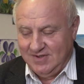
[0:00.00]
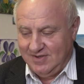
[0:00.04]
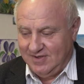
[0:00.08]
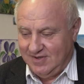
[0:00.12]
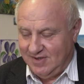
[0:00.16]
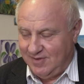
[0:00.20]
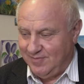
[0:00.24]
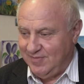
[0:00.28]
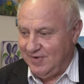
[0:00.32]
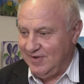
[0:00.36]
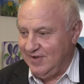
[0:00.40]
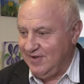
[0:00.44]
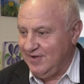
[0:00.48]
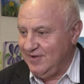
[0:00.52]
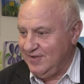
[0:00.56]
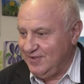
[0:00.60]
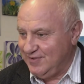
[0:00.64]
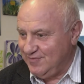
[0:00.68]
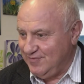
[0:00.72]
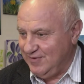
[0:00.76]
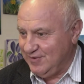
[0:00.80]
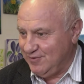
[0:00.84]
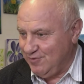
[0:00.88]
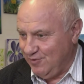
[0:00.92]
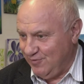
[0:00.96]
aber
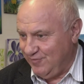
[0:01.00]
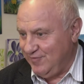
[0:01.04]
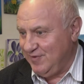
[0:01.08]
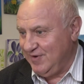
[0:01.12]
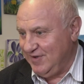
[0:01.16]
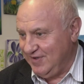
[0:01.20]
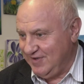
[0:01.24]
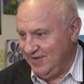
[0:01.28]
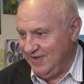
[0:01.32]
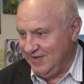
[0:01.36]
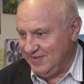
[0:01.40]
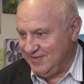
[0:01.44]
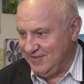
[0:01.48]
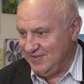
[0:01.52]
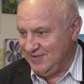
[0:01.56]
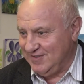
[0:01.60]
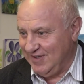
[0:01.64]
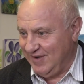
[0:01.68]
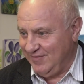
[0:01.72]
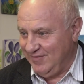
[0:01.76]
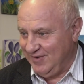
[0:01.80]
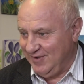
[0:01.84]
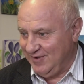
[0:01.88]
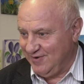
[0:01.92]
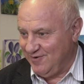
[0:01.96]
es wird hoffentlich nächstes
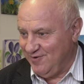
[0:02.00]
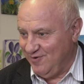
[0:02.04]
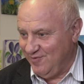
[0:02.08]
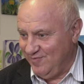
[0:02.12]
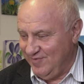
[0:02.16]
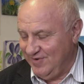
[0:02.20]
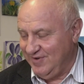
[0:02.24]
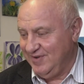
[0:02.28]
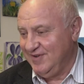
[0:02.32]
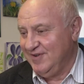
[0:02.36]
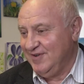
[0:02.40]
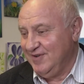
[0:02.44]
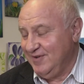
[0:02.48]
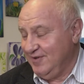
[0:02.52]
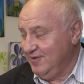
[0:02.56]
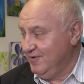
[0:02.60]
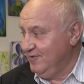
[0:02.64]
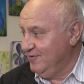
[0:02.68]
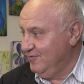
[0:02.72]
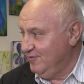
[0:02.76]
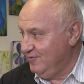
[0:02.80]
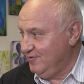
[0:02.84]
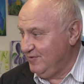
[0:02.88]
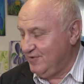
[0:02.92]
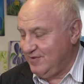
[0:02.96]
Jahr wieder kommen
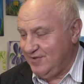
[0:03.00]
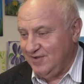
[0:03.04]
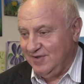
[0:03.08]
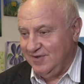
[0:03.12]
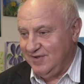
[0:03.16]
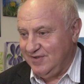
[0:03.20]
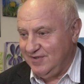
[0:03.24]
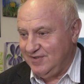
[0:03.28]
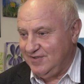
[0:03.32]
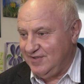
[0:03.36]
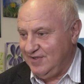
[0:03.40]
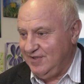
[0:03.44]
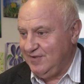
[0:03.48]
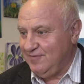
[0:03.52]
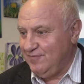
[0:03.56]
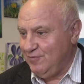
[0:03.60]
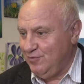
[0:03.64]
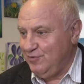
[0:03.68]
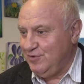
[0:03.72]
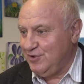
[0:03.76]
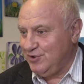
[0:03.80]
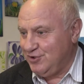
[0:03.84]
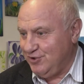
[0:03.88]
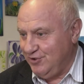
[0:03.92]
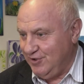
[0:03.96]
und äh, es sind
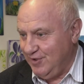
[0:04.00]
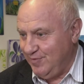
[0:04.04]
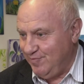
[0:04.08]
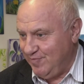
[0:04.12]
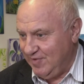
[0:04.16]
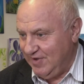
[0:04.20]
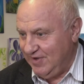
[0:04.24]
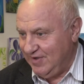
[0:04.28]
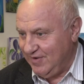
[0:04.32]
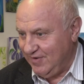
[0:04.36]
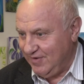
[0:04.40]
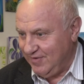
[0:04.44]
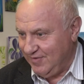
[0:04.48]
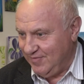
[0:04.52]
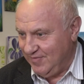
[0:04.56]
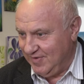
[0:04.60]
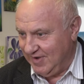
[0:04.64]
wunderschöne Bilder.